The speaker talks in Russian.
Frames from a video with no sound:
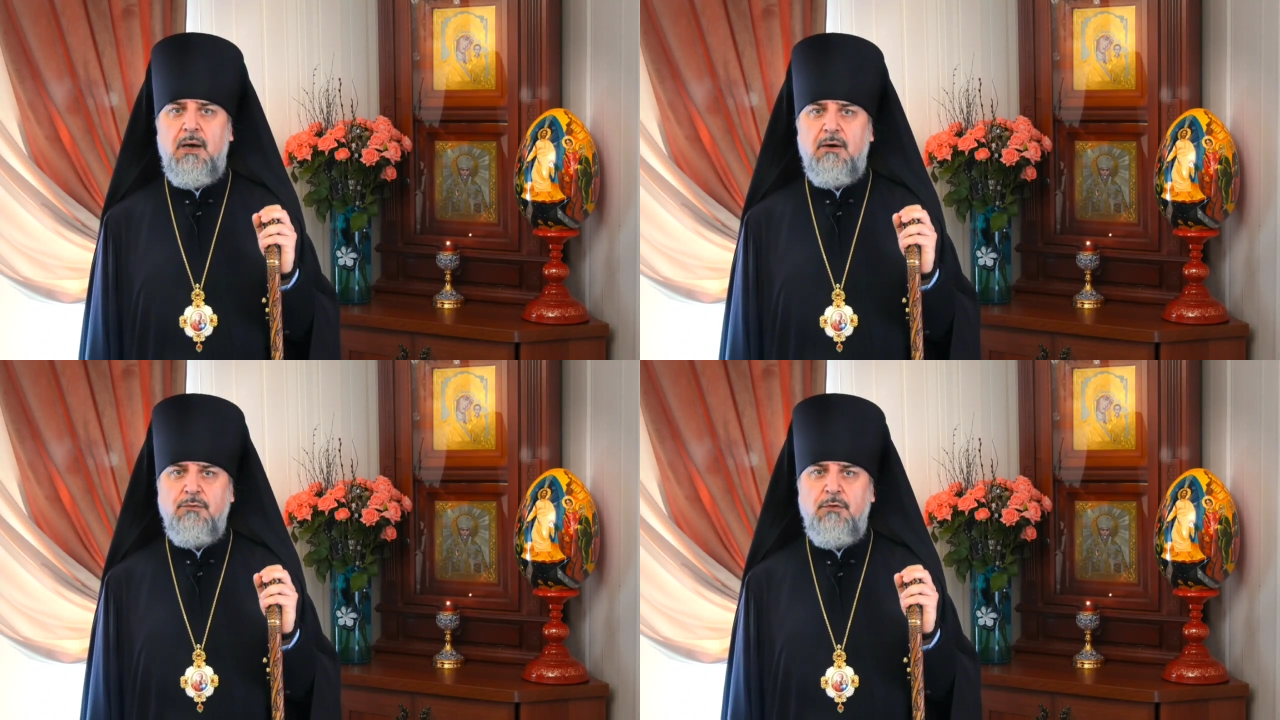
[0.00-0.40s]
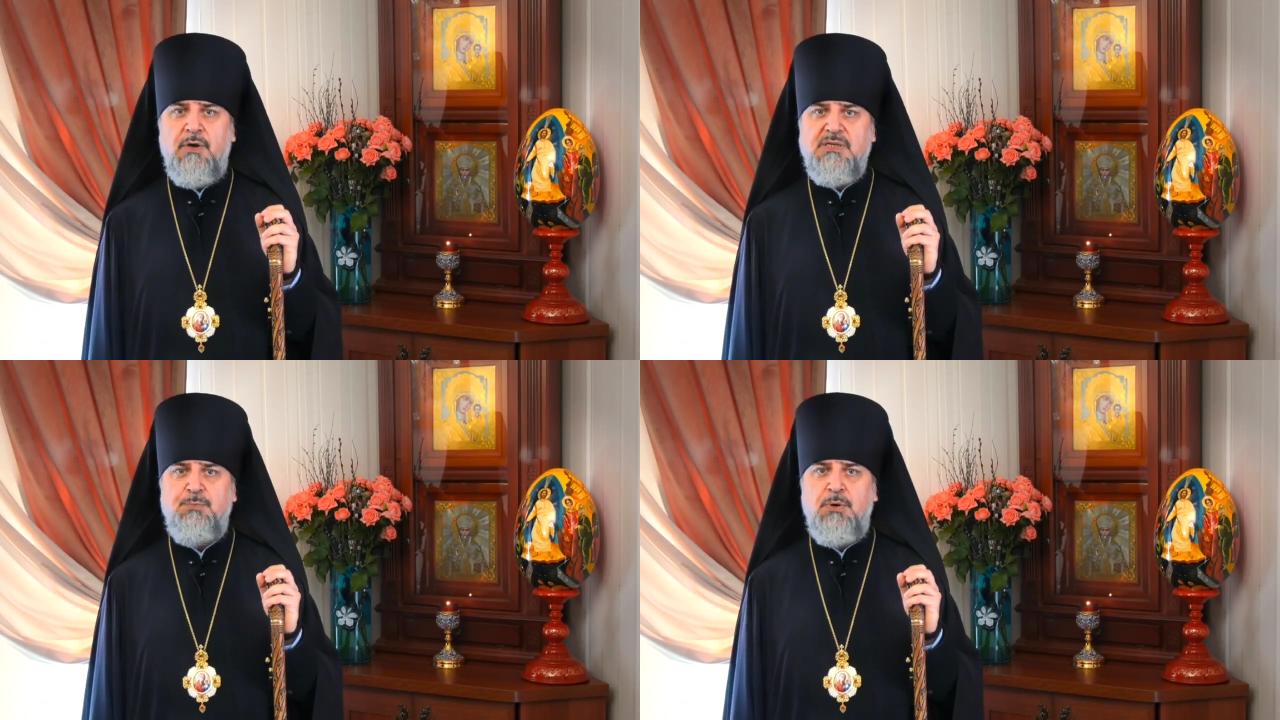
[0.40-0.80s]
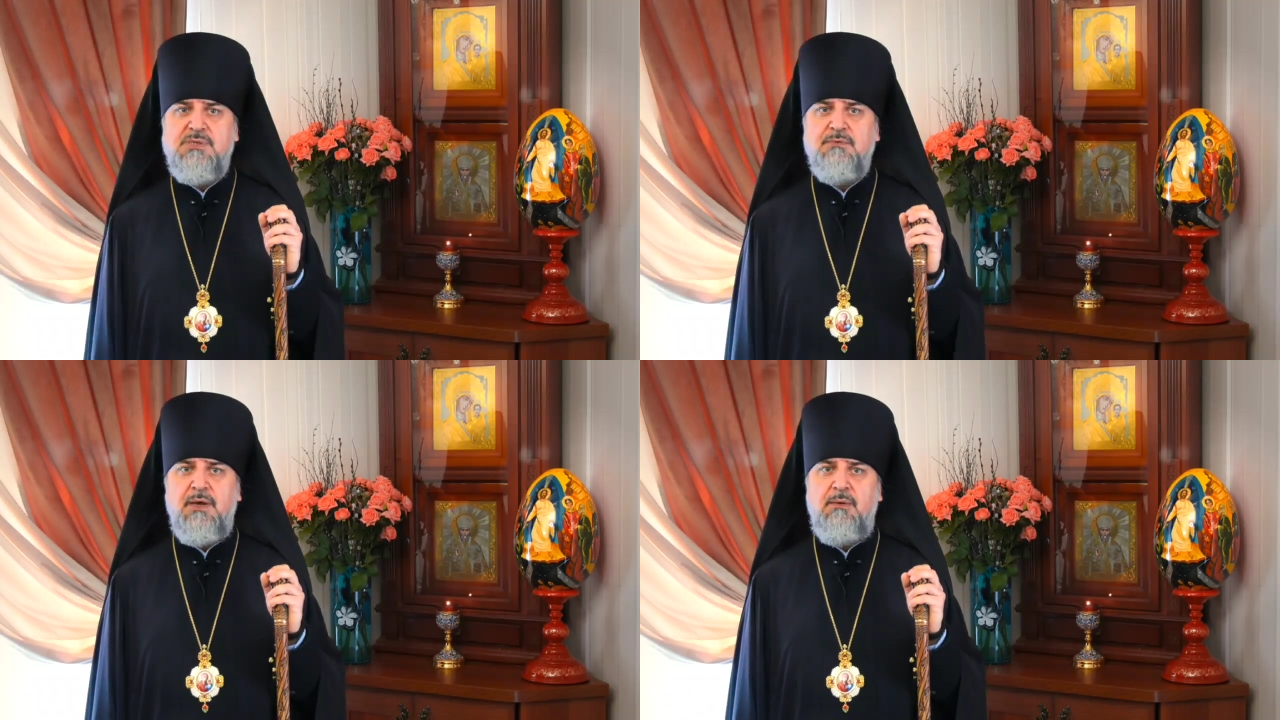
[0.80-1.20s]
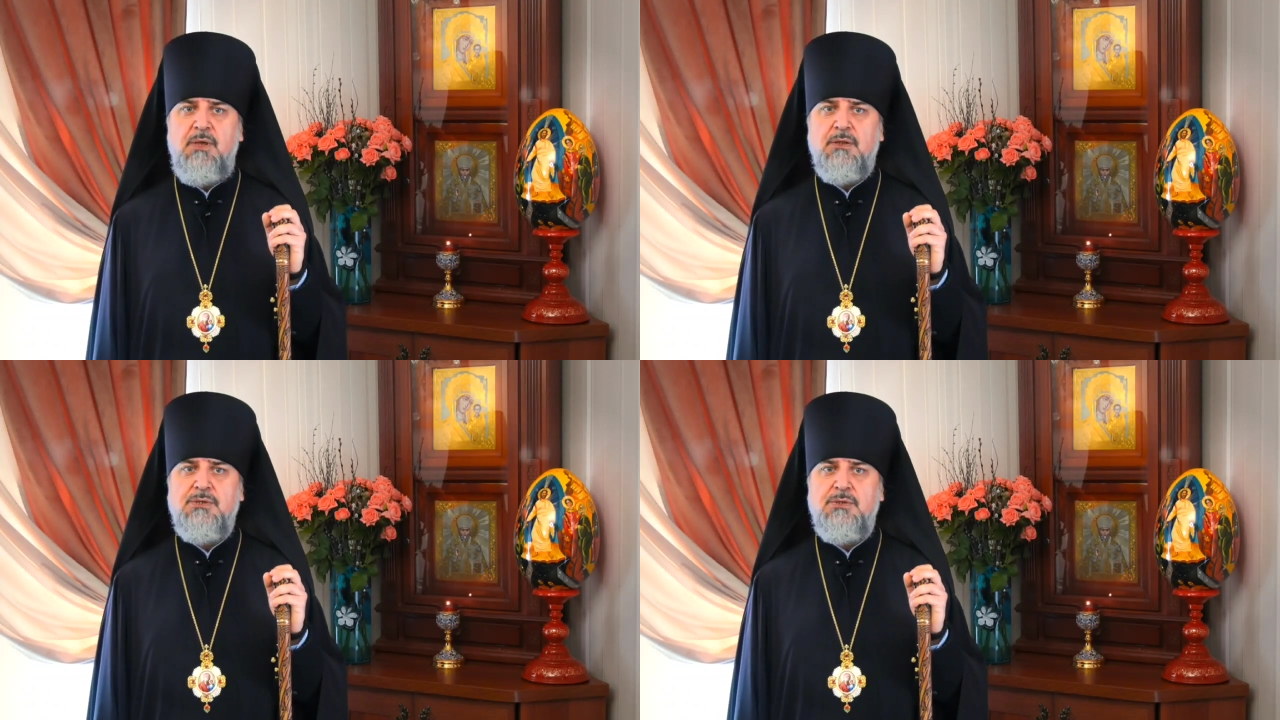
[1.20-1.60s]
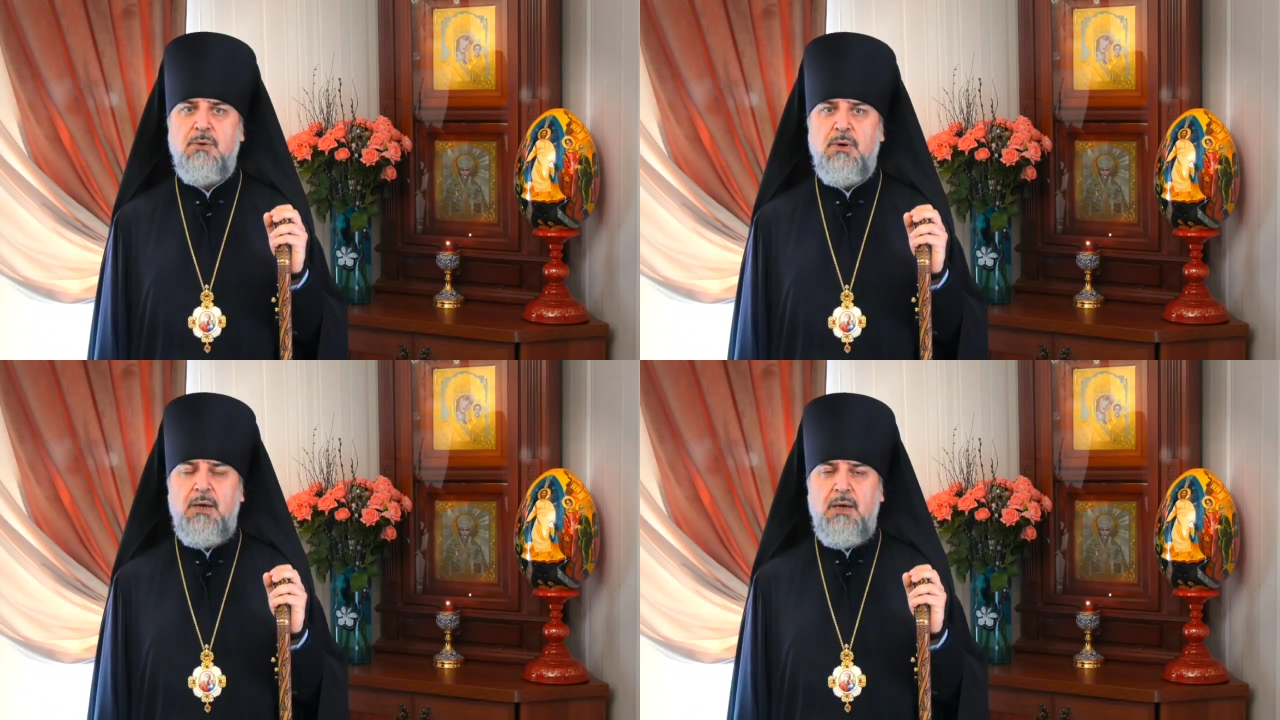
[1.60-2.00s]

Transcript: Вновь Господь своей милостью